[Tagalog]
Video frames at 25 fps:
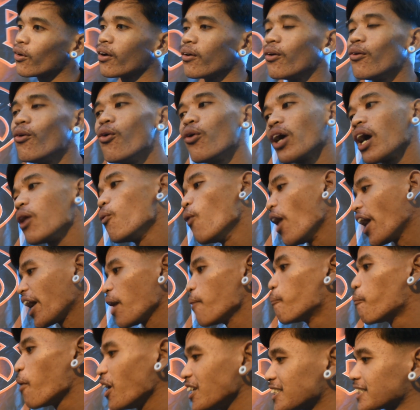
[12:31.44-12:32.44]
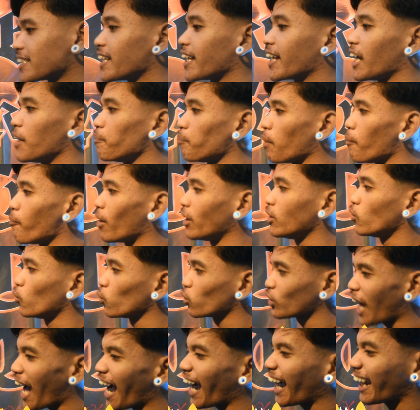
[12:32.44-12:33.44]
o, kay wa ka bars gikan pa man
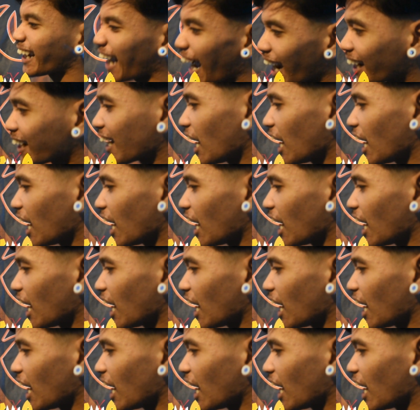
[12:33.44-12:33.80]
unta kag